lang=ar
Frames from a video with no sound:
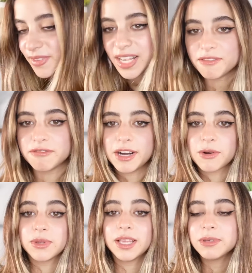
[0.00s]

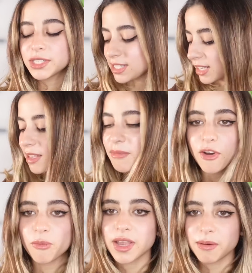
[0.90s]
هينفعكم ده مش استخدام
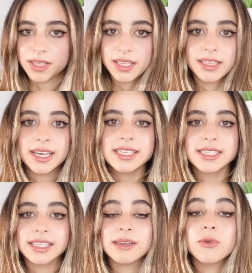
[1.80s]
يومي ابدا ده
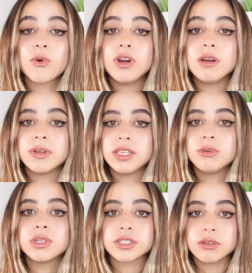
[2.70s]
استخدام كل ما
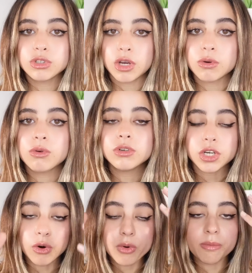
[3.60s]
تيجوا تغسلوا شعركم
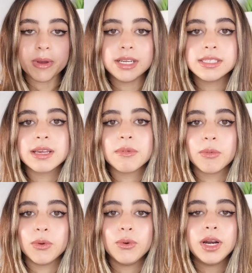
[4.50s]
شعركم يبقى لسه
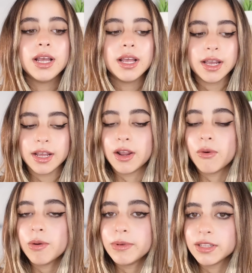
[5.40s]
مبلول اللي
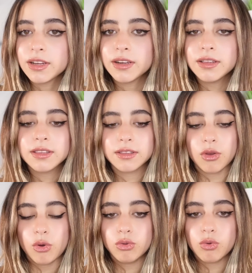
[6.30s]
هو بينقط
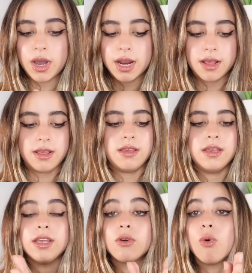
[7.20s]
تحطه على
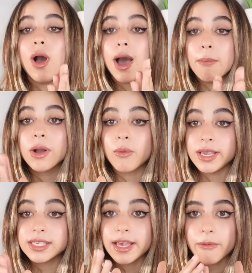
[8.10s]
ايديكم حبه
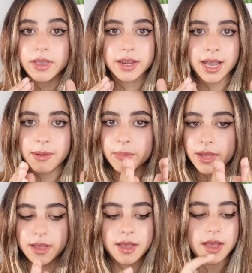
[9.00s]
كويسه قوي يعني
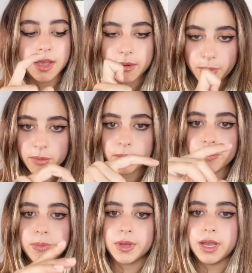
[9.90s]
حبه بامب
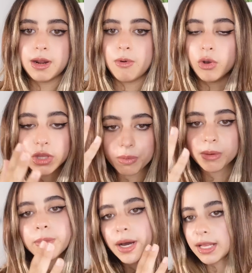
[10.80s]
انا بحط
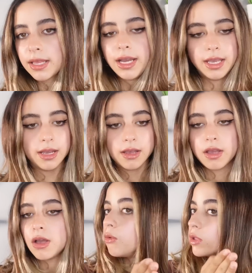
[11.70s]
بامب على الناحيه
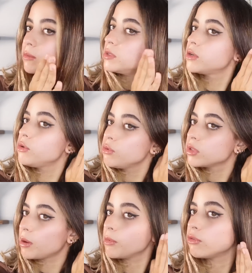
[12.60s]
وتمسكوا
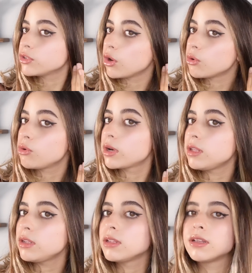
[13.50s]
وتعملوا في شعركم كده